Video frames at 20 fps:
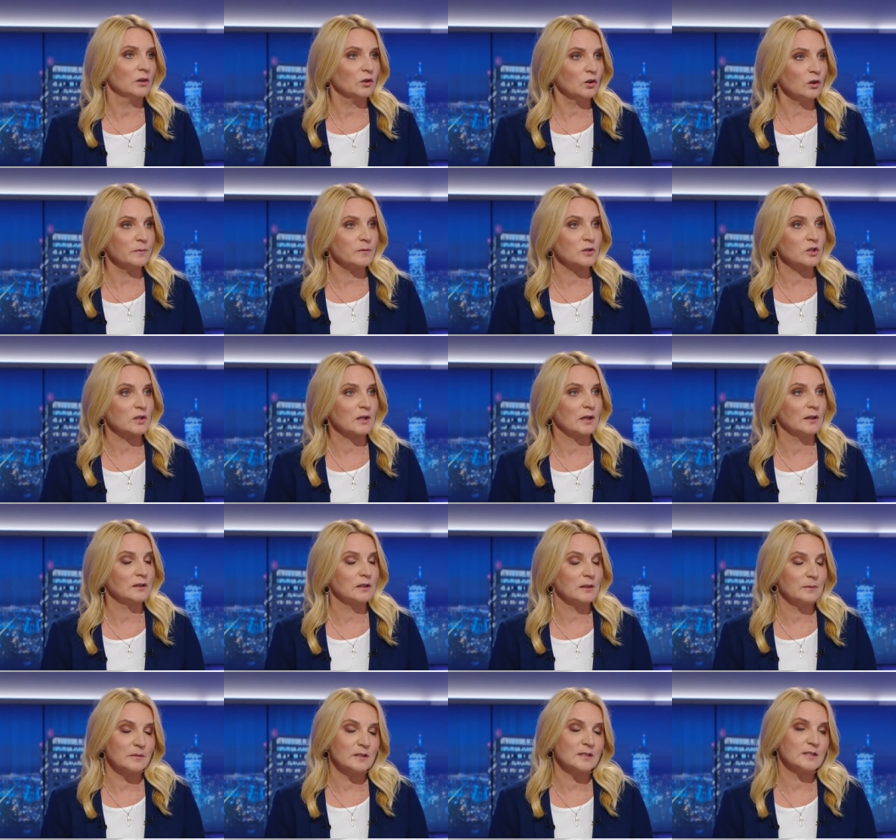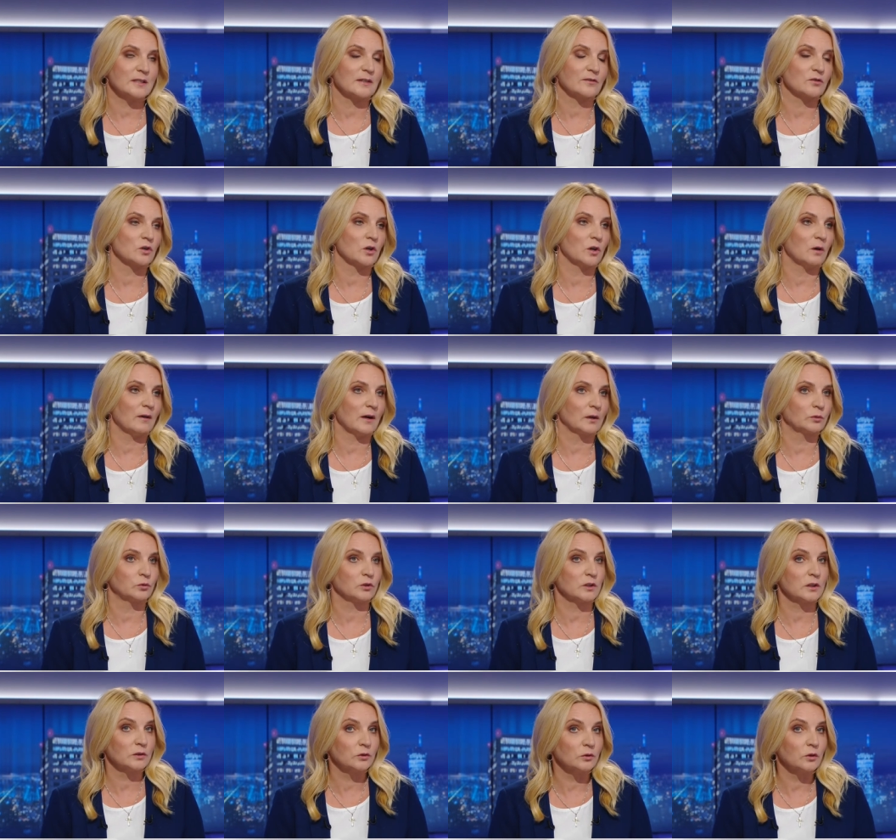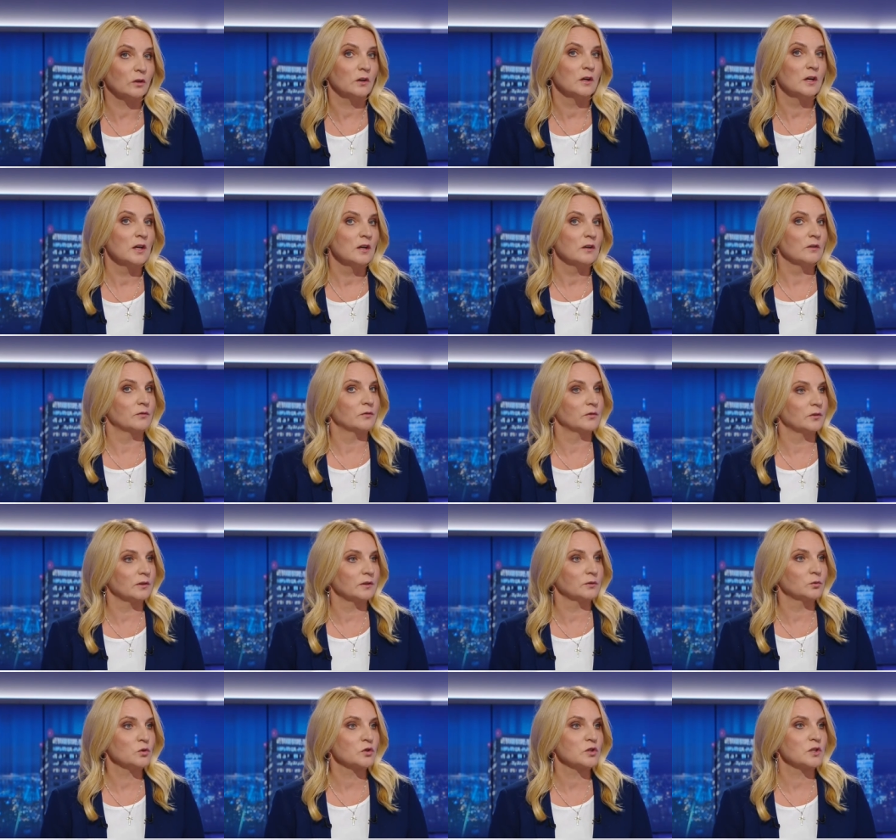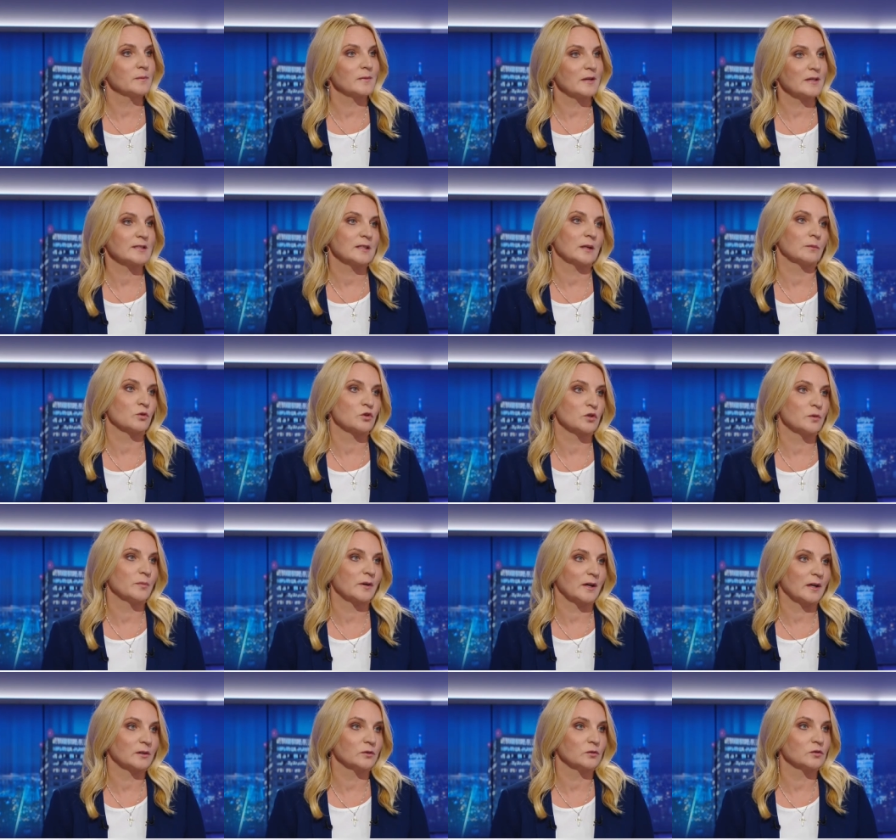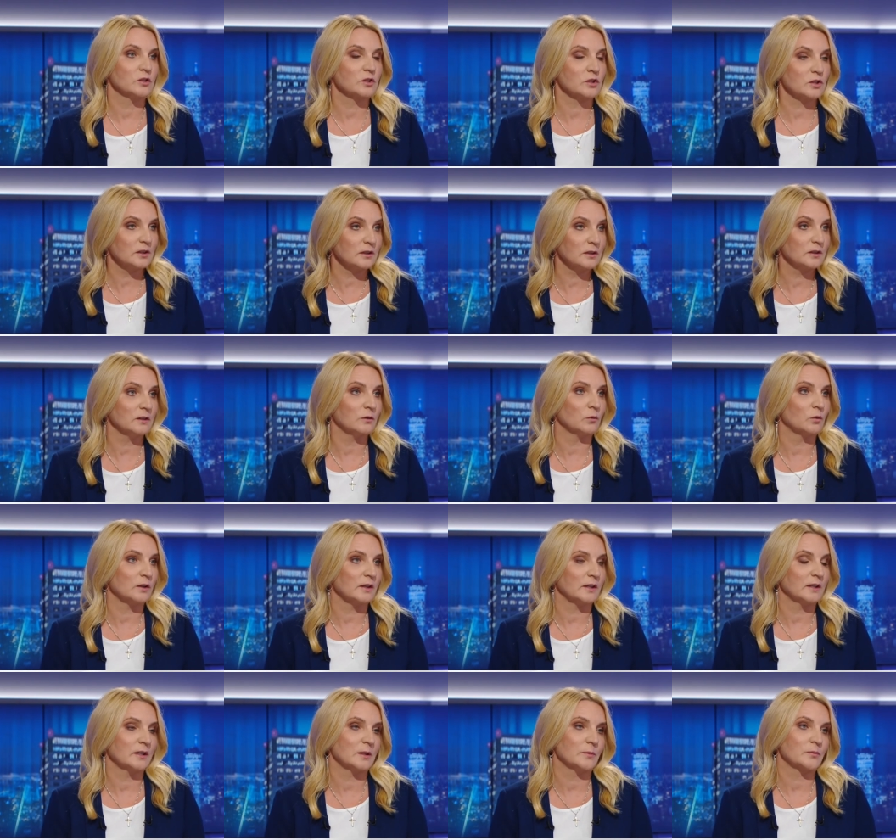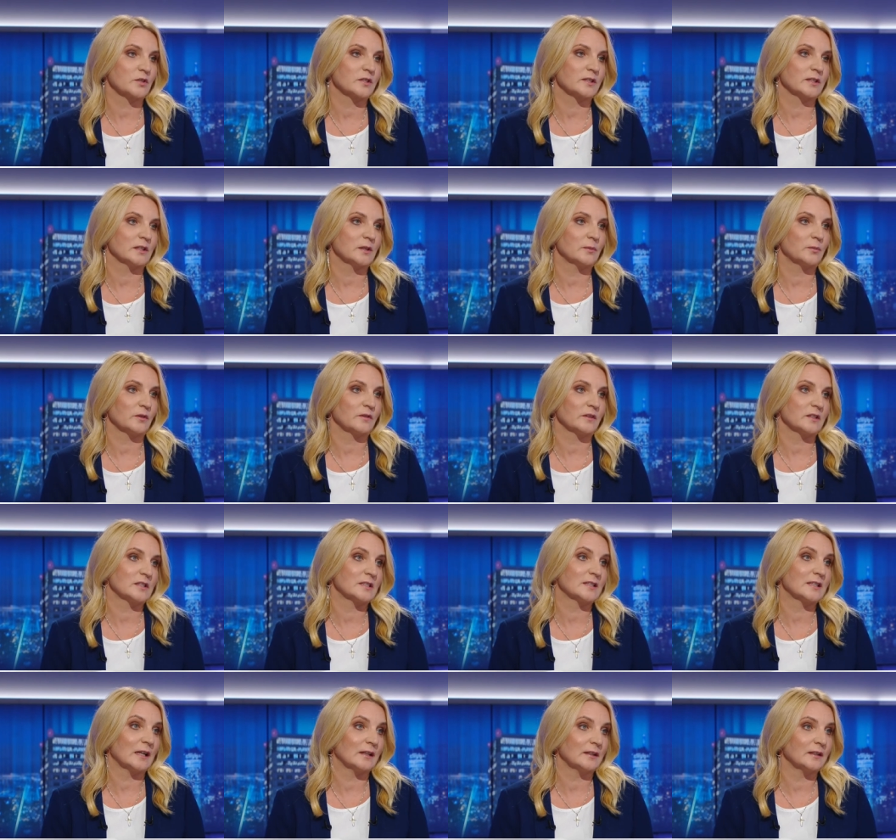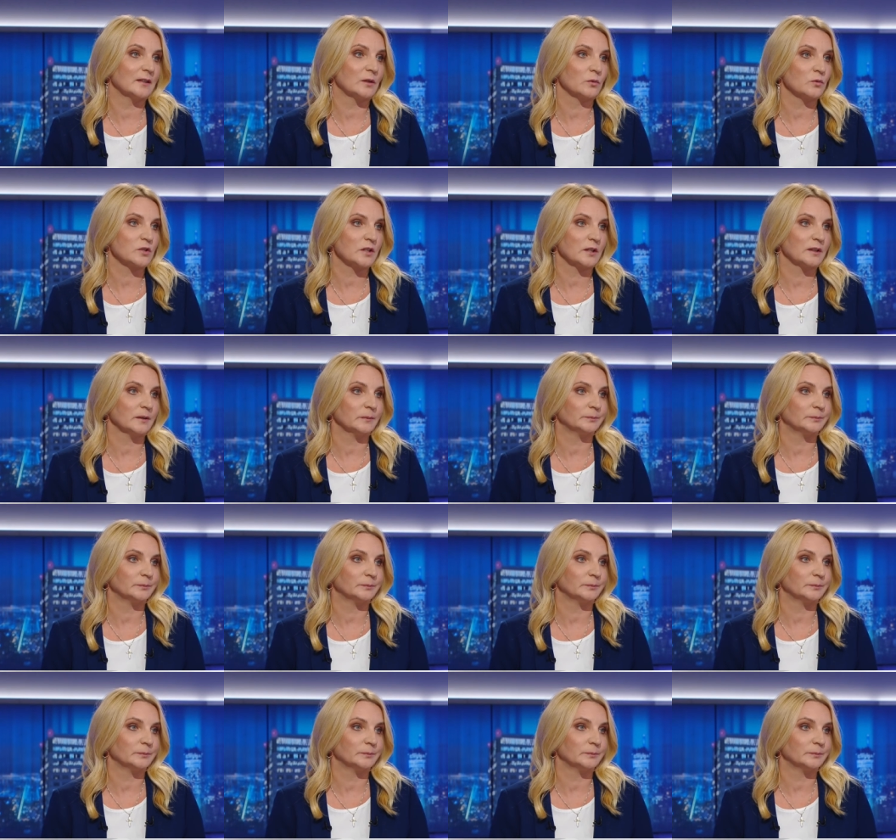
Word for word: No i mieszkanie i miejsca w szkołach, których no, w dużych miastach może braknąć, jeżeli Ukraina przestanie prowadzić zdalne nauczanie.